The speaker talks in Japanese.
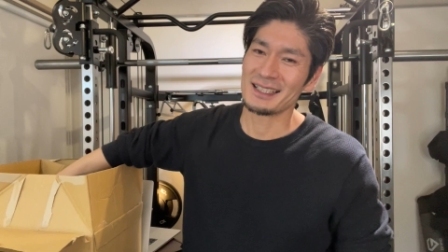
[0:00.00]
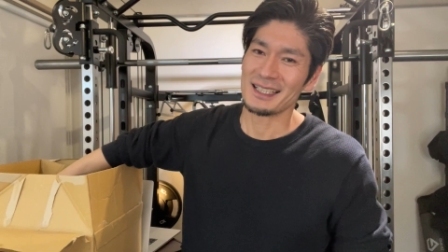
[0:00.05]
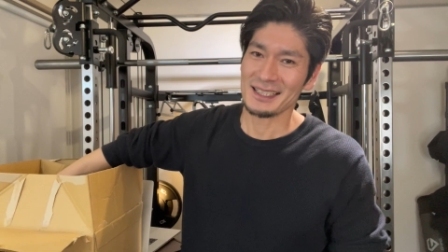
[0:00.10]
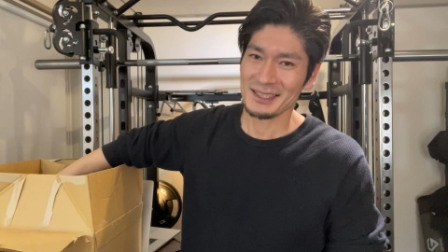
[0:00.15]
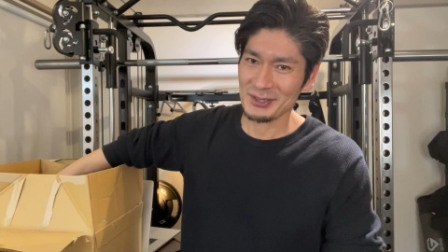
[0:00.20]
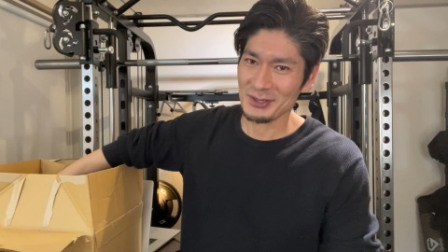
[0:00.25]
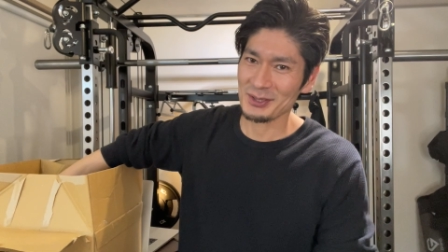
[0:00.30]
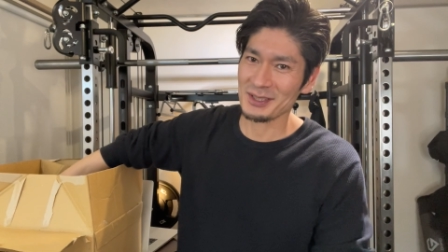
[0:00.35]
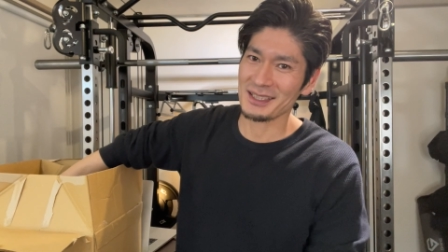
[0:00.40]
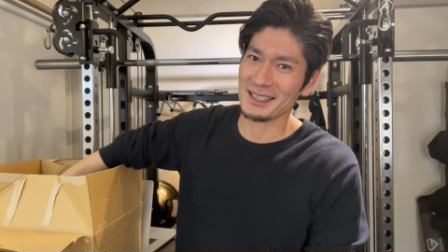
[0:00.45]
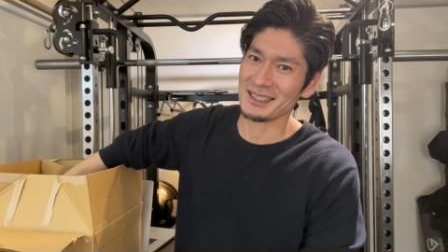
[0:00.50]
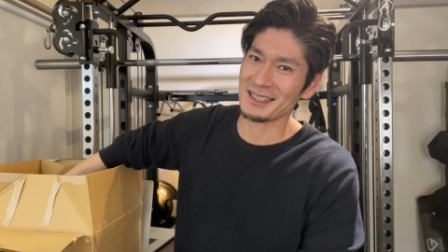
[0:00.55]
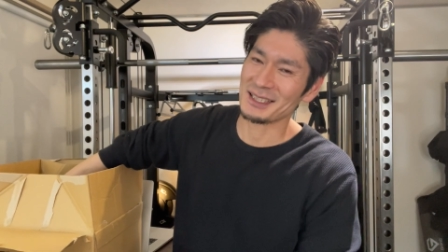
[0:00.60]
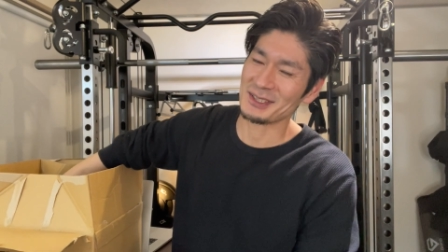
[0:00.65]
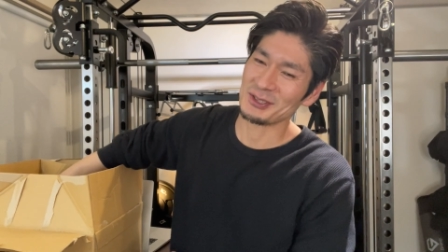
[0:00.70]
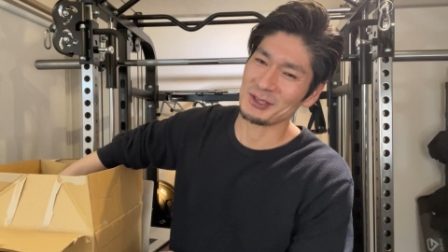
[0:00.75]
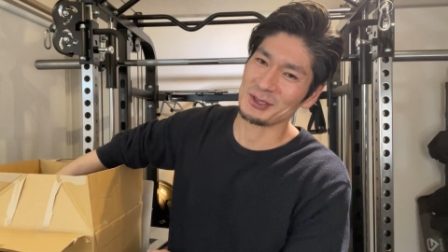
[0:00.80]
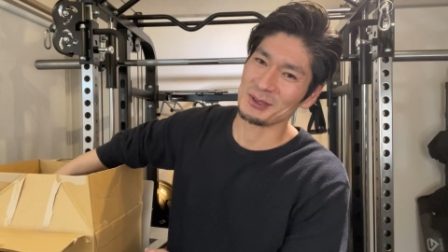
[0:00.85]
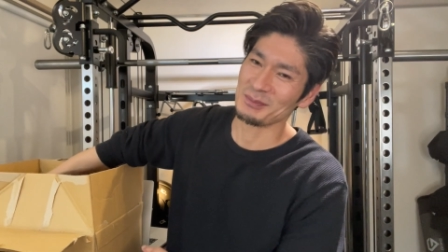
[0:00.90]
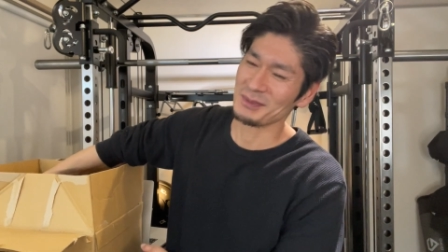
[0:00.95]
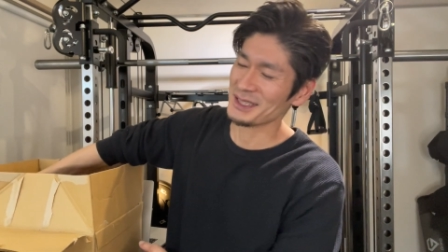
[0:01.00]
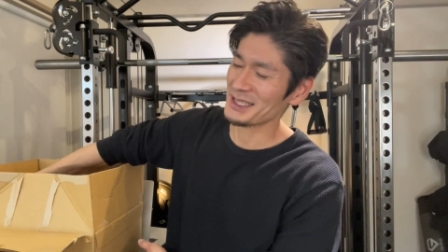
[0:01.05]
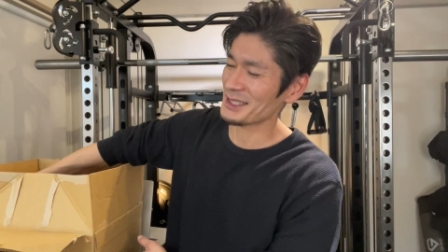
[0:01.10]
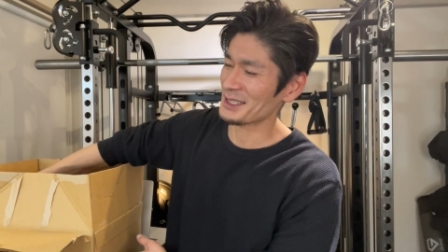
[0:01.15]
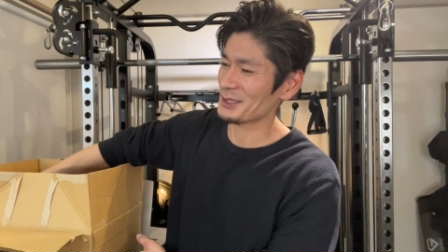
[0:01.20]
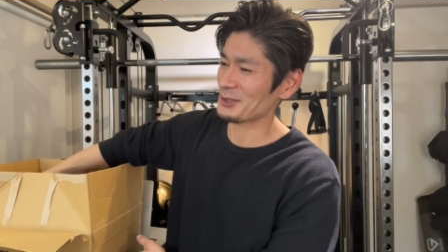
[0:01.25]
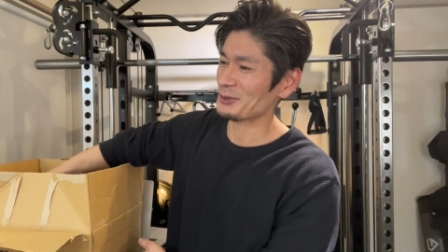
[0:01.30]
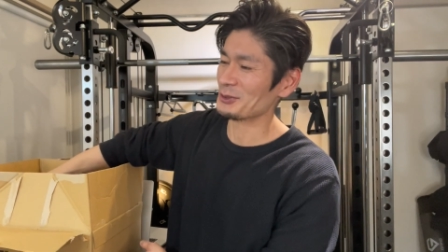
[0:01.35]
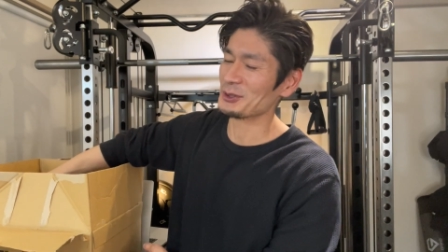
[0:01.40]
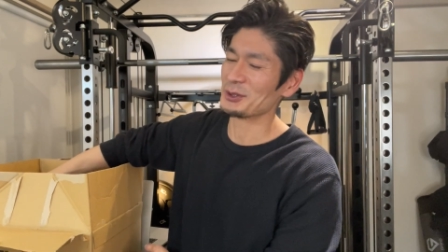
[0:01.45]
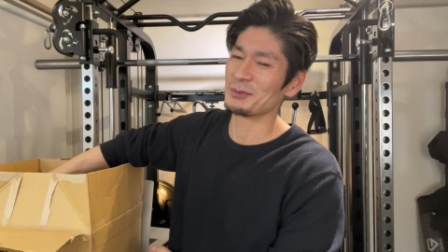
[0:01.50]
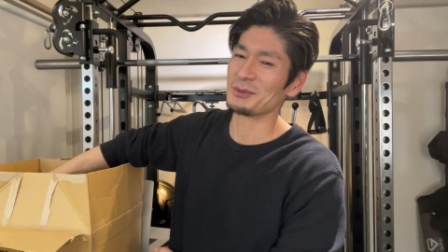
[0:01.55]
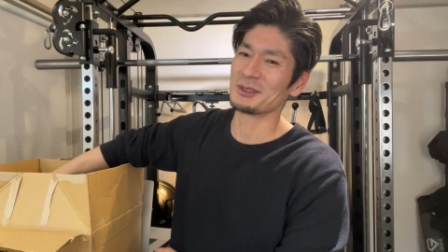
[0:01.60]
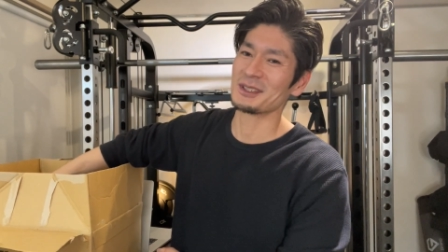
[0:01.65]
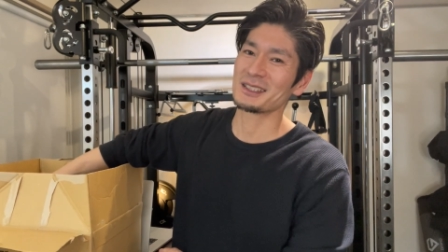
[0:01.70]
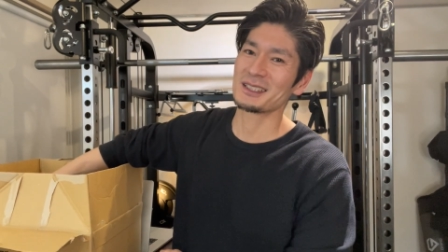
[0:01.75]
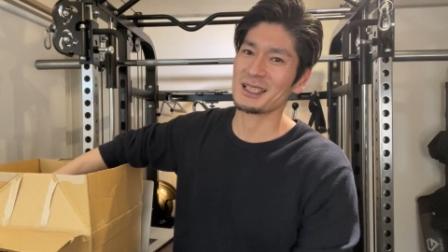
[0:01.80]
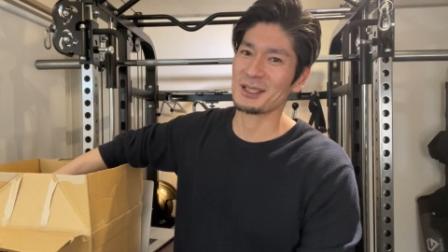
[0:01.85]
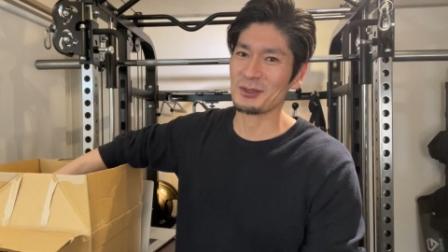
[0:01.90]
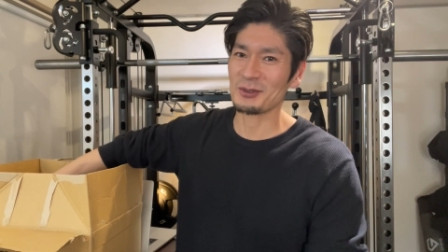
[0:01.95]
それではね、早速見せていこうと思う
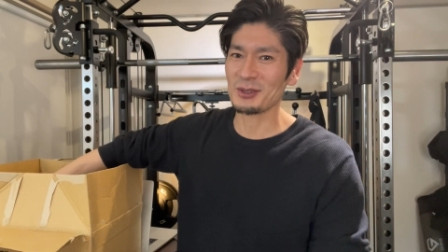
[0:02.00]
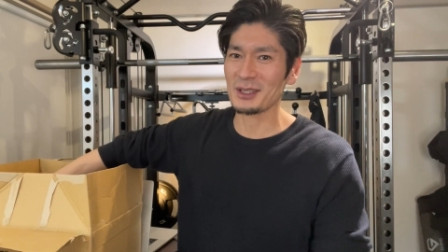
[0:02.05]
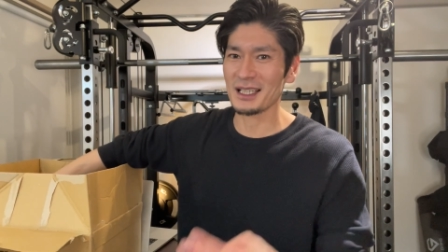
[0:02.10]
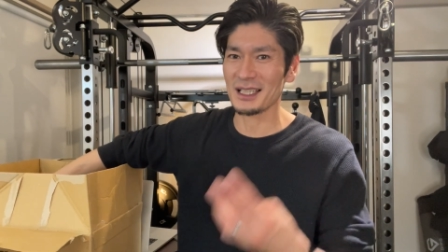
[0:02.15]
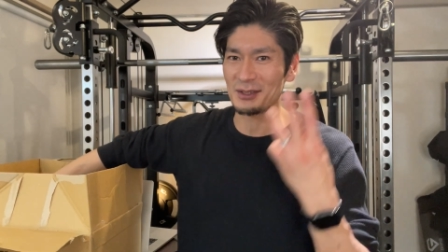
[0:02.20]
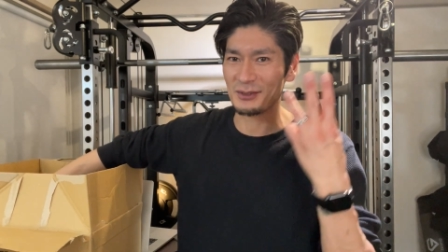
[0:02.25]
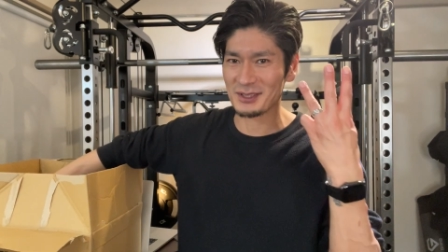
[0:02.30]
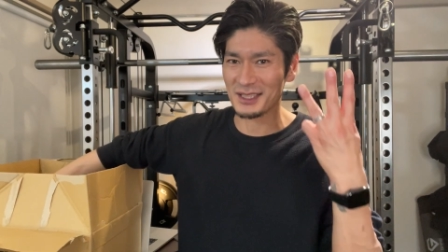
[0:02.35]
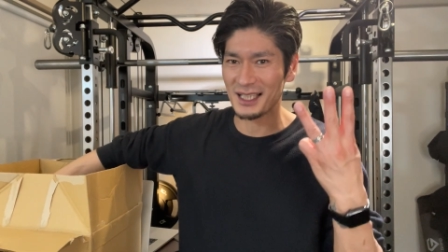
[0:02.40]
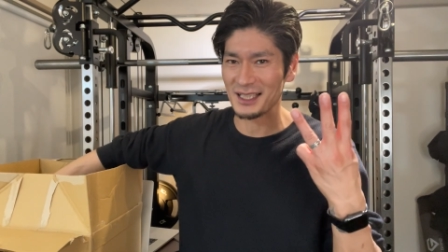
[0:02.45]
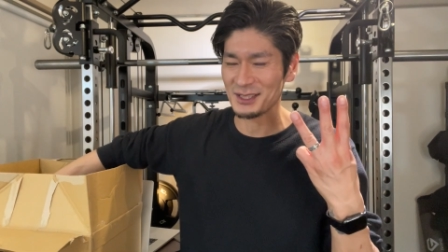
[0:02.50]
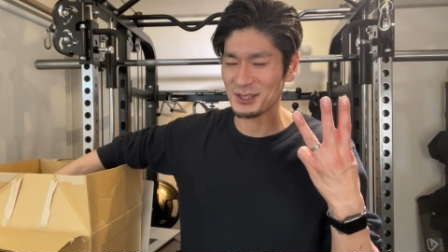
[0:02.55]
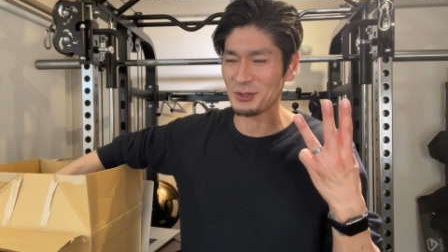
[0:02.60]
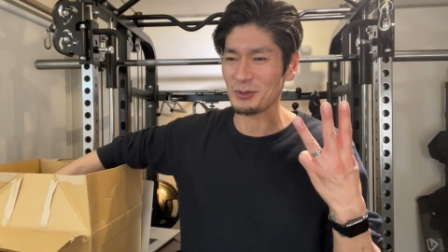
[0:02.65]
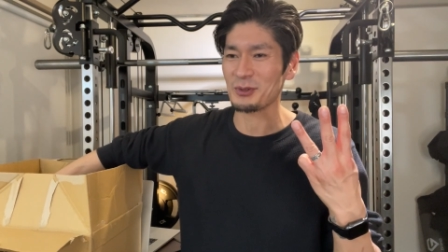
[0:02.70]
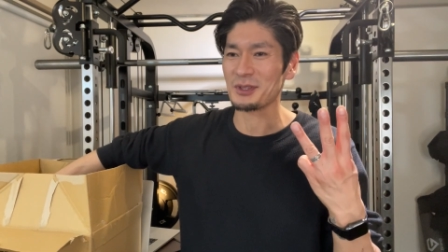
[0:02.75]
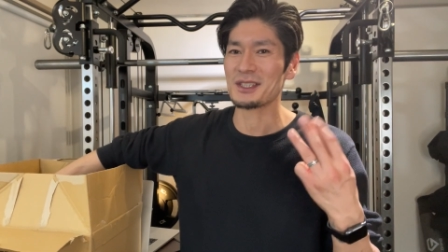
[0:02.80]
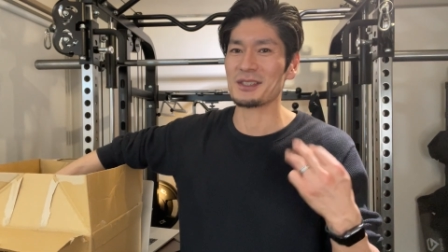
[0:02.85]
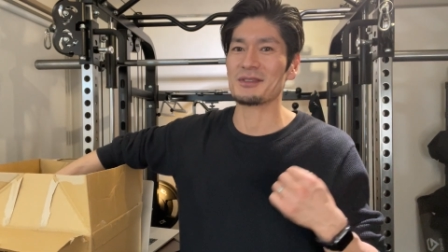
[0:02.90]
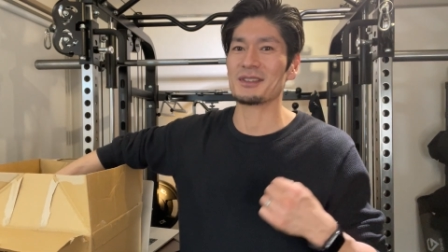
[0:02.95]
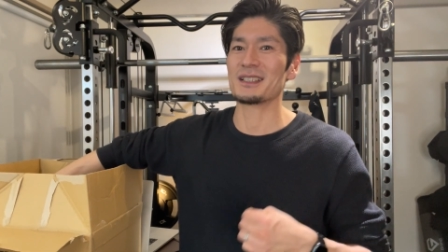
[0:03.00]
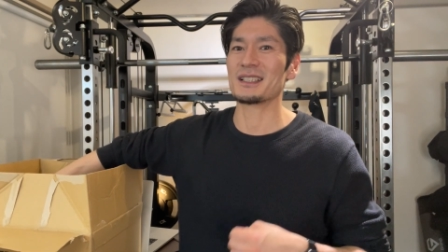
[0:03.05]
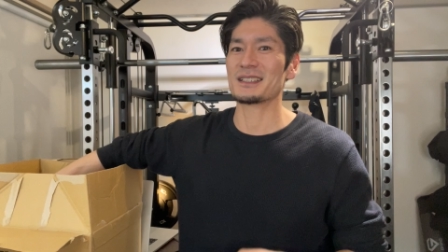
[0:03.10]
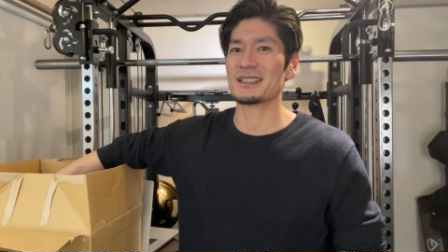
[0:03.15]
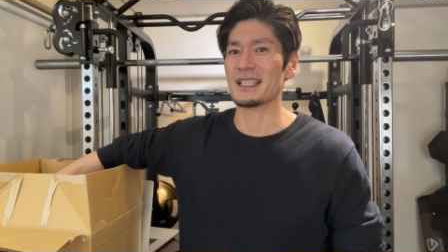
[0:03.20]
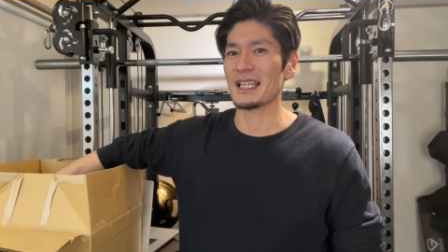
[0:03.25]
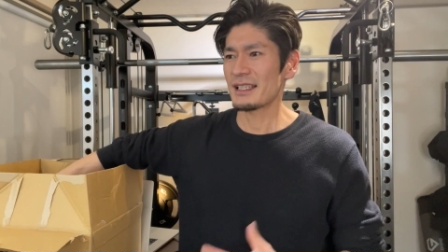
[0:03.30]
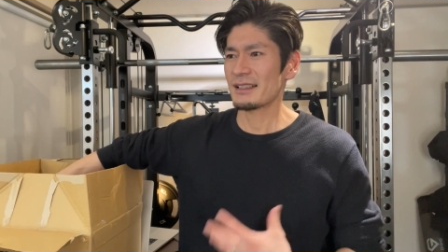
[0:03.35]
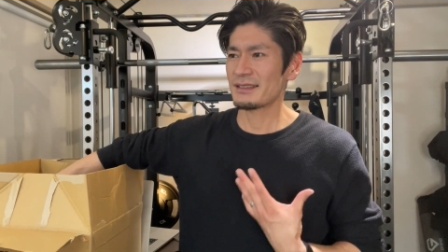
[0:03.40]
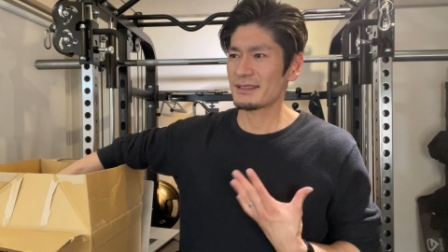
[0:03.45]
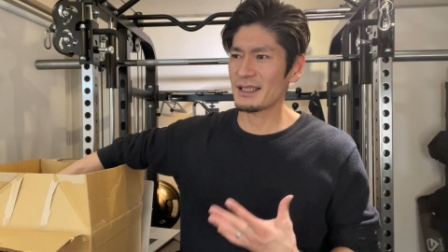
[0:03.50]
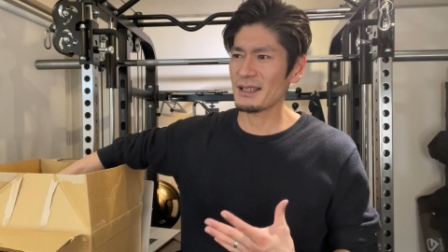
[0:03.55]
んですが、今回の3商品はですね、